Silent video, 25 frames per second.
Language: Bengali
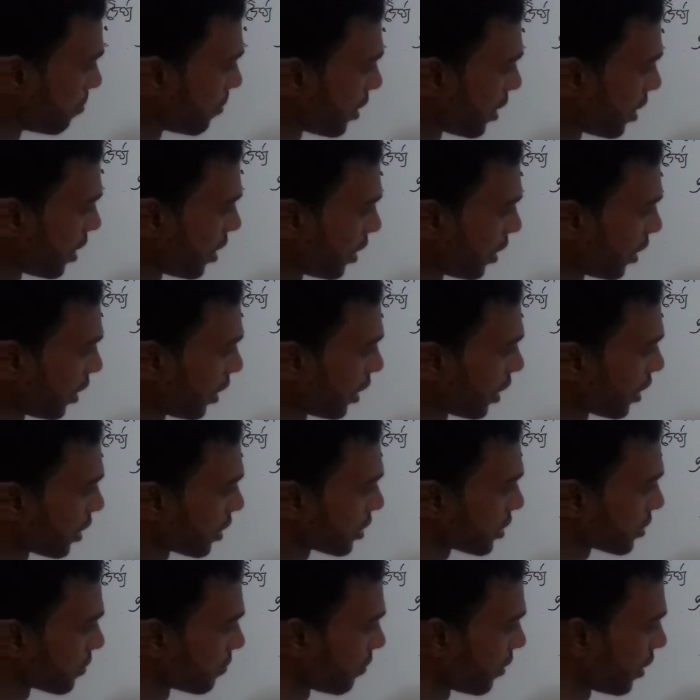বা
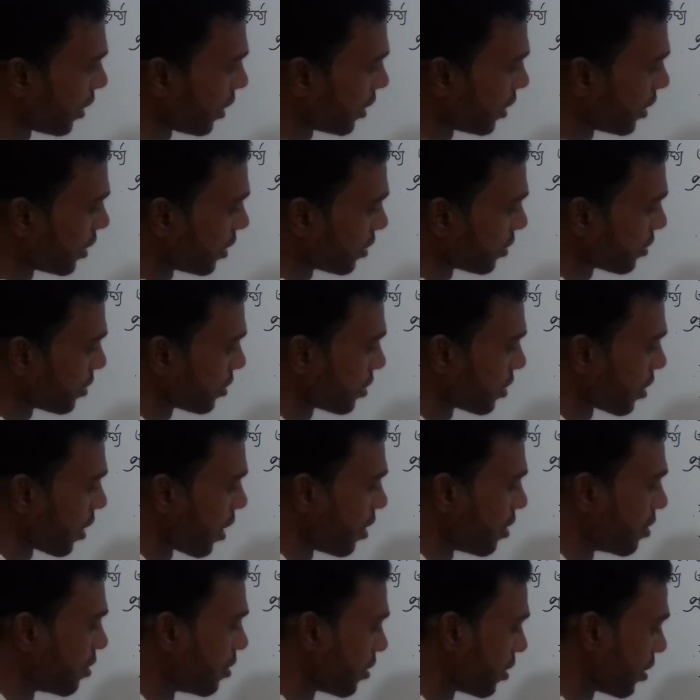এক্স মাইনাস
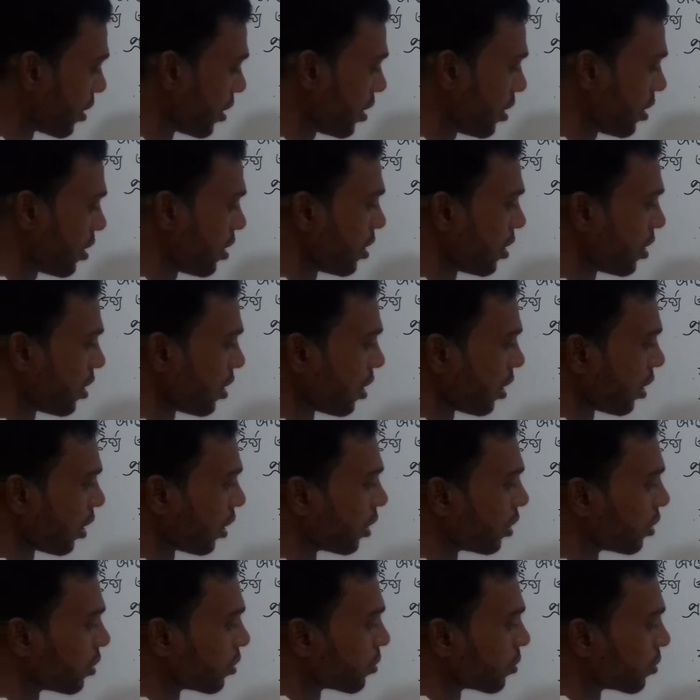থার্টি
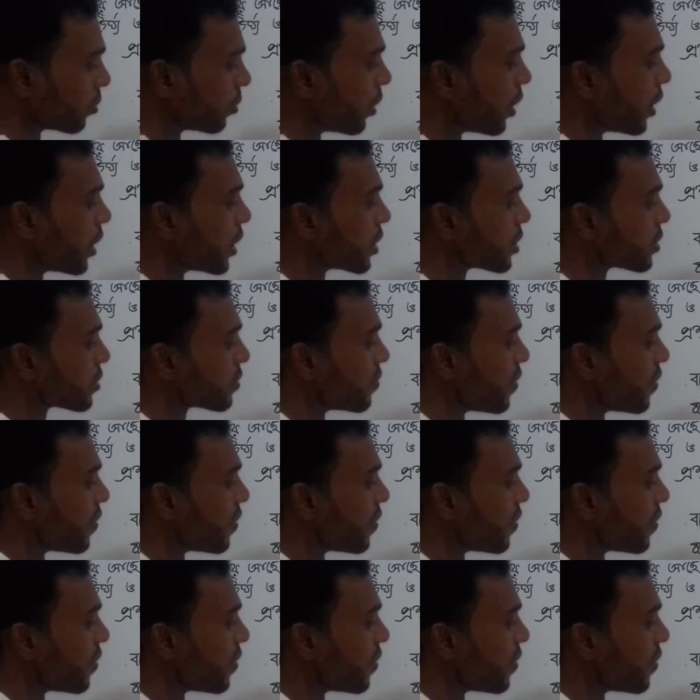ইন্টু এক্স